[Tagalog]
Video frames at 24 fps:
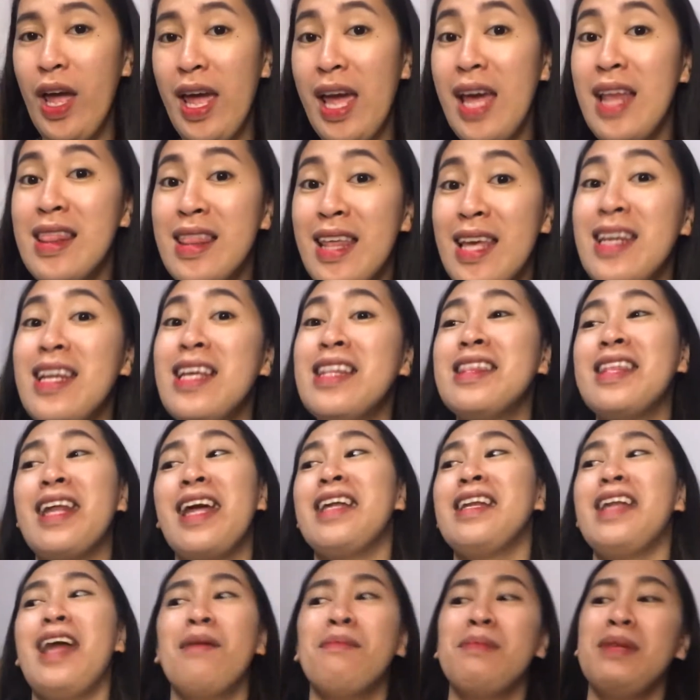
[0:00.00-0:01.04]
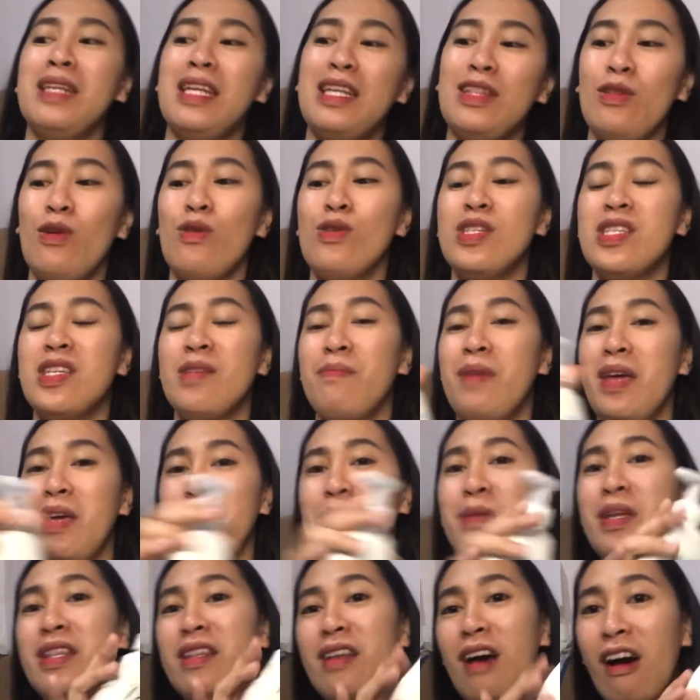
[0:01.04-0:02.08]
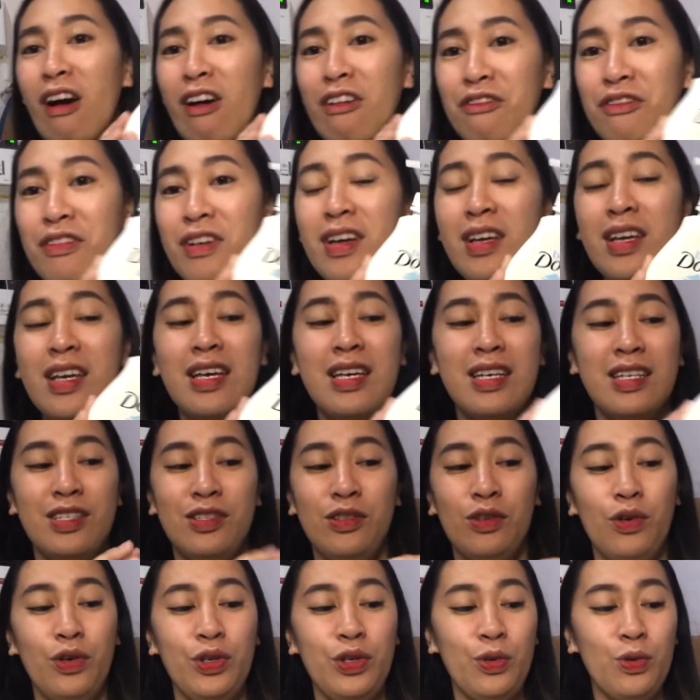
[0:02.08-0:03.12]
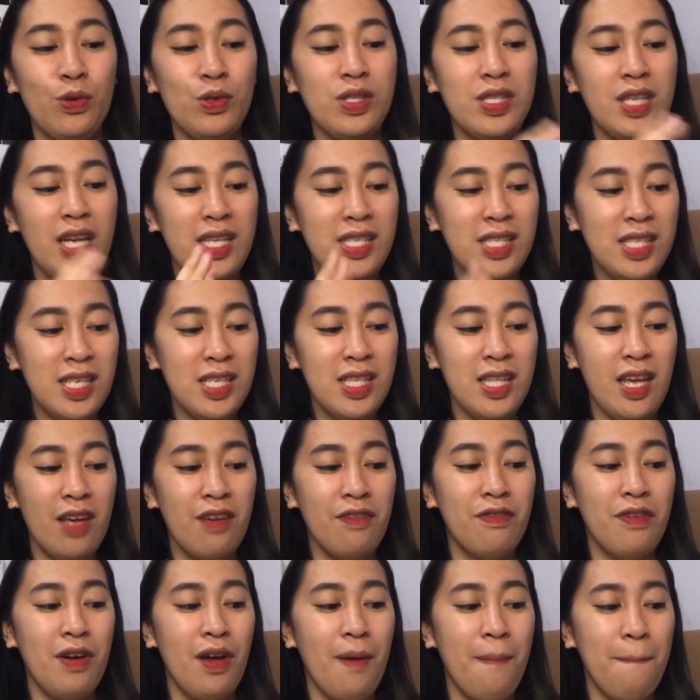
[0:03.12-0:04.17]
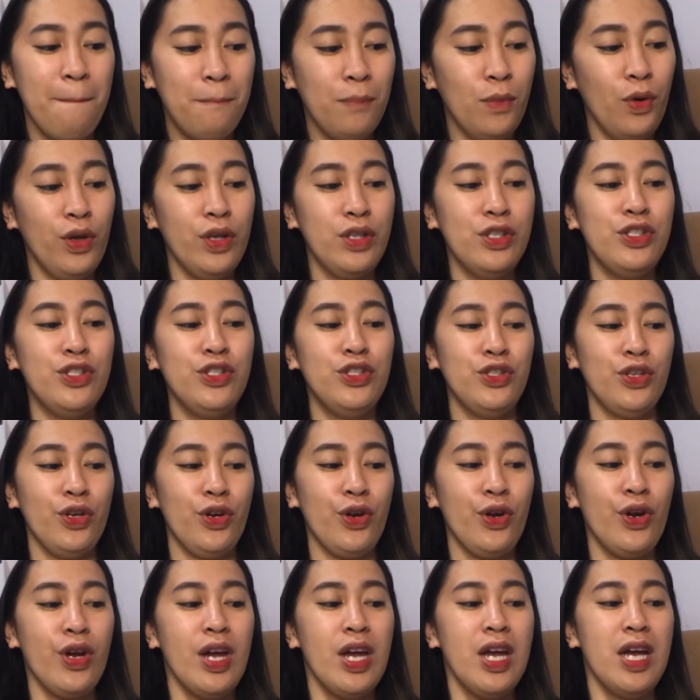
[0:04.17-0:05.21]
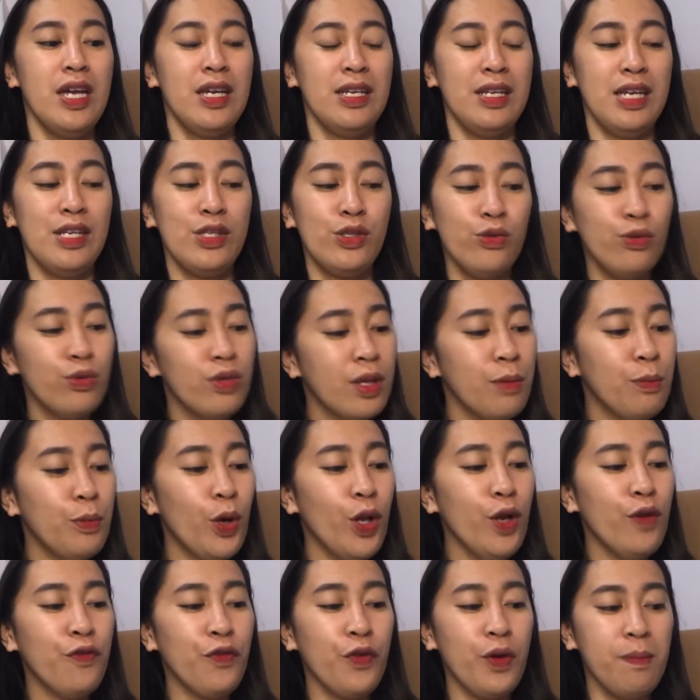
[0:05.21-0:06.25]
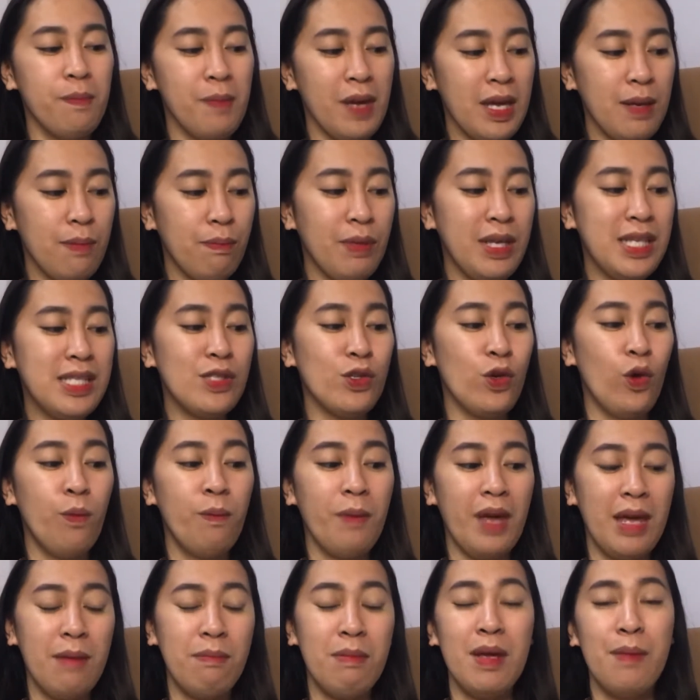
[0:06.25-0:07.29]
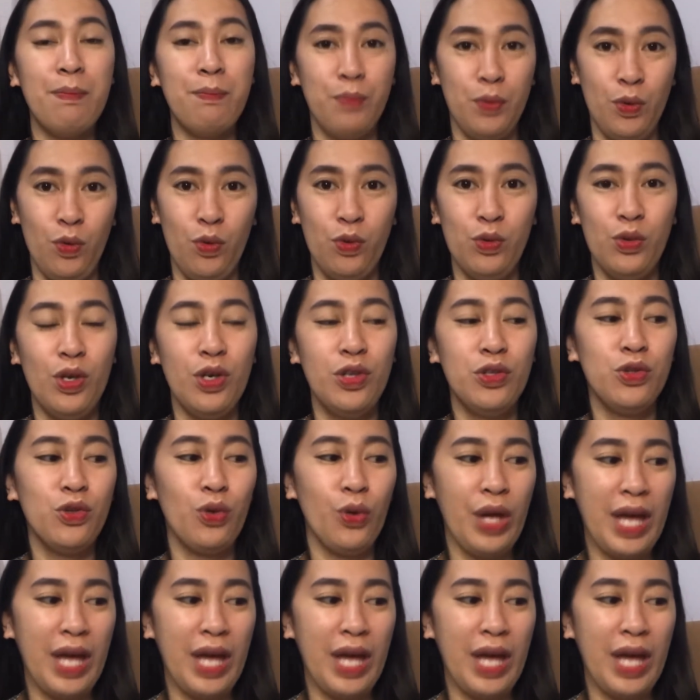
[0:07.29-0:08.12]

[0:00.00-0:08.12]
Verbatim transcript: And then na-try namin itong si Baby Dove, no, yung sensitive moisture na suitable for babies who may be prone to